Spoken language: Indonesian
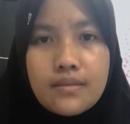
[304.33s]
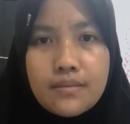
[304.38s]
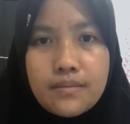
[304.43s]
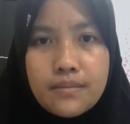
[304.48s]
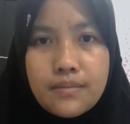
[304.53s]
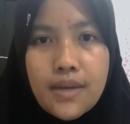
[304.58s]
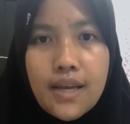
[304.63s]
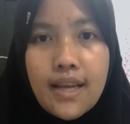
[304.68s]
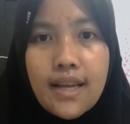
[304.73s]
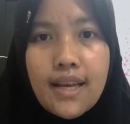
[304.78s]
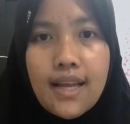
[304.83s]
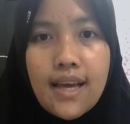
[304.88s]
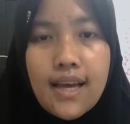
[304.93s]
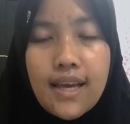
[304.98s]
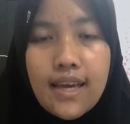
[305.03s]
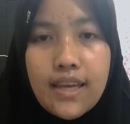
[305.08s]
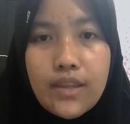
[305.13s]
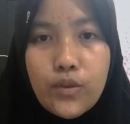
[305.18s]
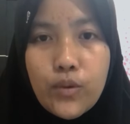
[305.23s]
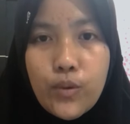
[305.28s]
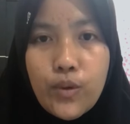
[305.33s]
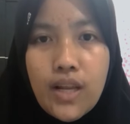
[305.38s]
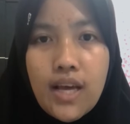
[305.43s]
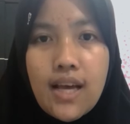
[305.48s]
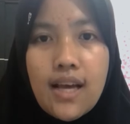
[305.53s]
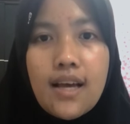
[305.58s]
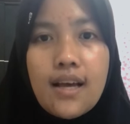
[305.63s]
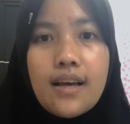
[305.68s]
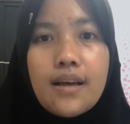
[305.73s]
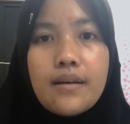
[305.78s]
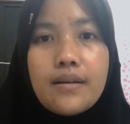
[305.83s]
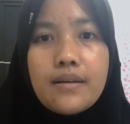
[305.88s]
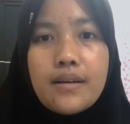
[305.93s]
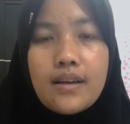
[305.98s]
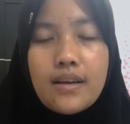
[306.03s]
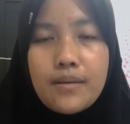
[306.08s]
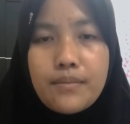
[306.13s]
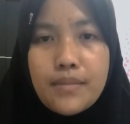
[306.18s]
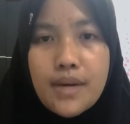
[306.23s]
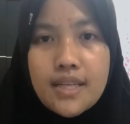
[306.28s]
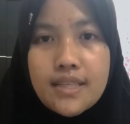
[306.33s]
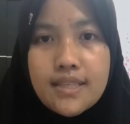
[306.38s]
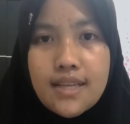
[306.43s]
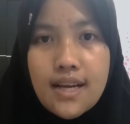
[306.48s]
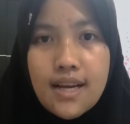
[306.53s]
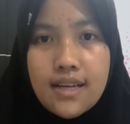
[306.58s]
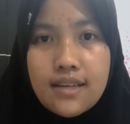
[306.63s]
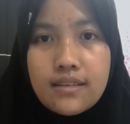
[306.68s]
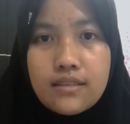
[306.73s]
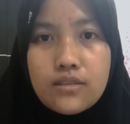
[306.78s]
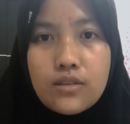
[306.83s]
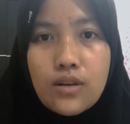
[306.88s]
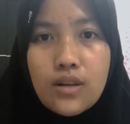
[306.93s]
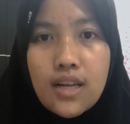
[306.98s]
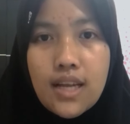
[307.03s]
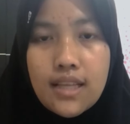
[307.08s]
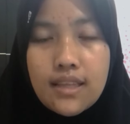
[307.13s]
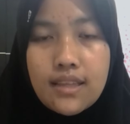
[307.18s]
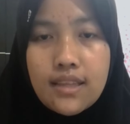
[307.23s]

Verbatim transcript: Baiklah, itulah Bacaan sholat